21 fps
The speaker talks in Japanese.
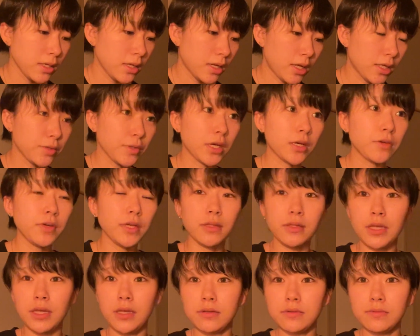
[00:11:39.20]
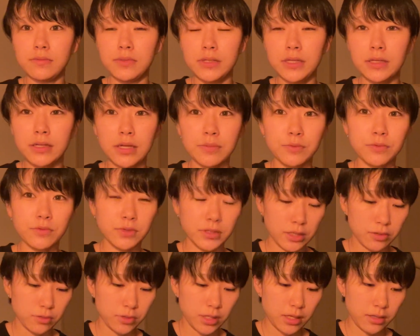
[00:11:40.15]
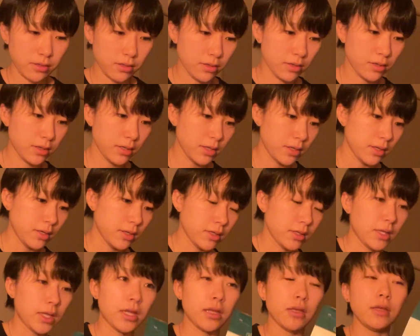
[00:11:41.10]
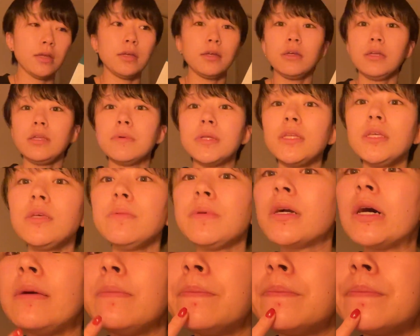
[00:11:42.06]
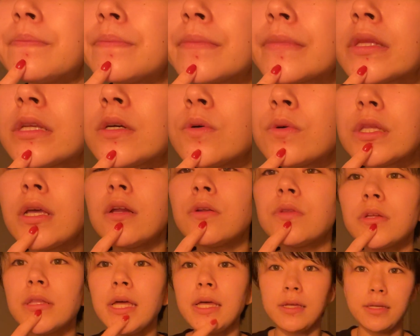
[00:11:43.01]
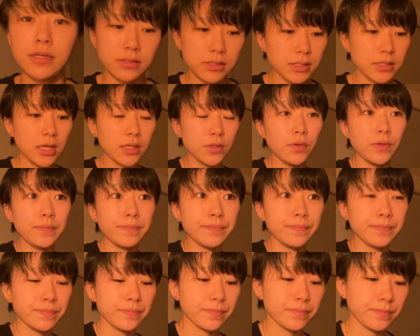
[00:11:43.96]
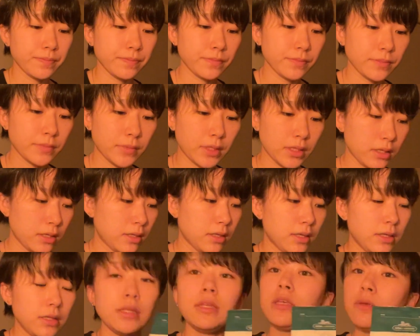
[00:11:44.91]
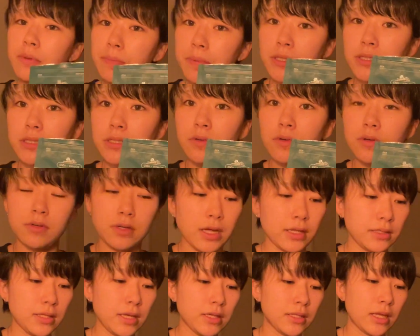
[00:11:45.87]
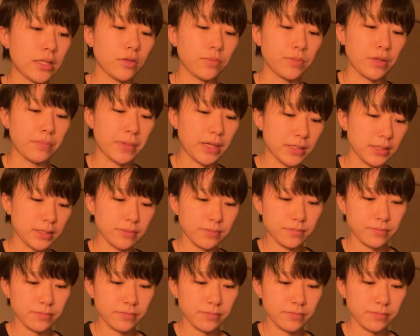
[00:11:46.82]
あの、100円で1回分売ってるので。で、今ニキビがここにあるので、鹿のニキビパッチを貼っていきたいと思います。